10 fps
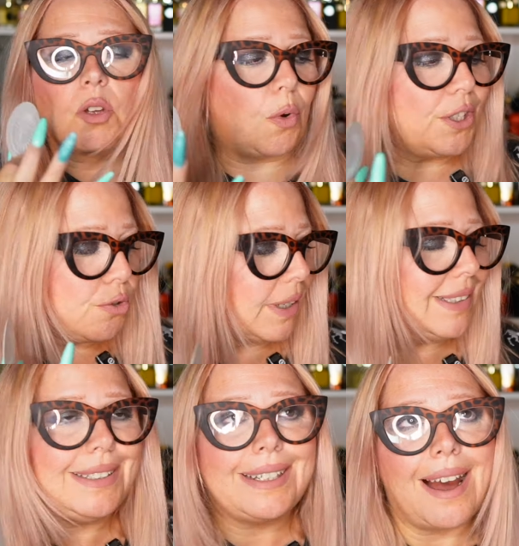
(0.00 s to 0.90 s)
questo è
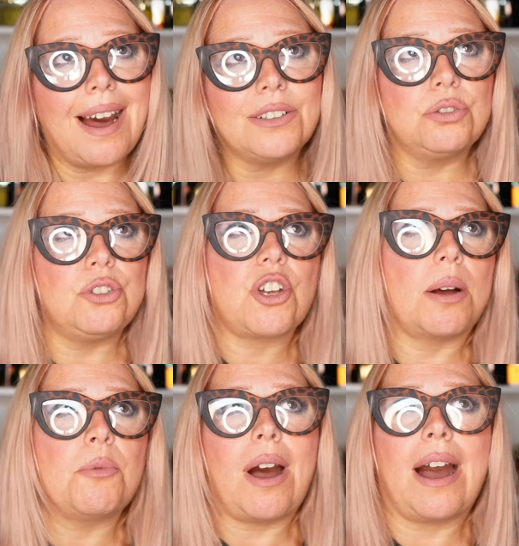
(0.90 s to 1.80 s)
dedicato
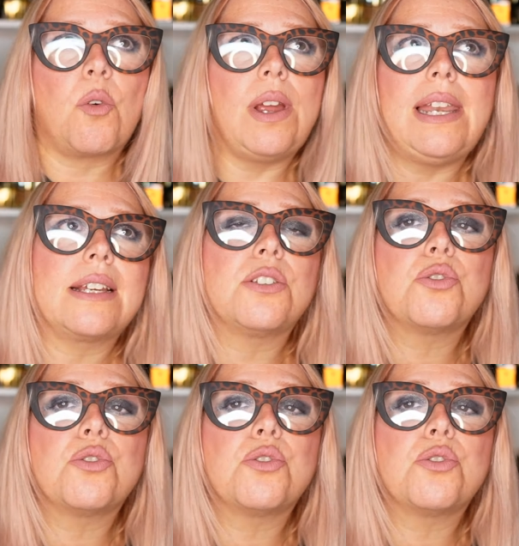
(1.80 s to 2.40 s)
diciamo, a quelle che